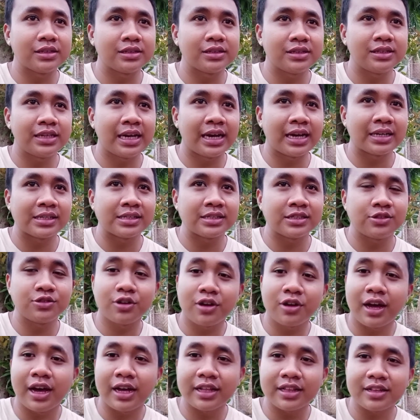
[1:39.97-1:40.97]
yang
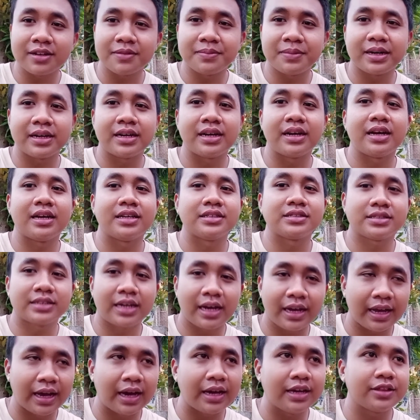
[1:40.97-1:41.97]
curhat kepada
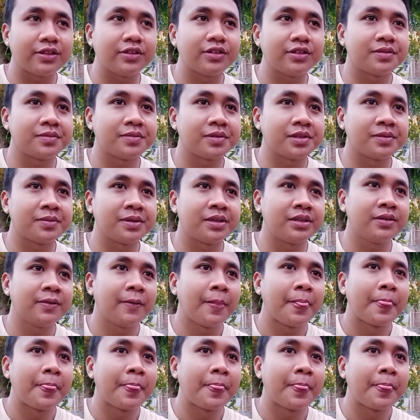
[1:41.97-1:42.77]
saya itu teman-teman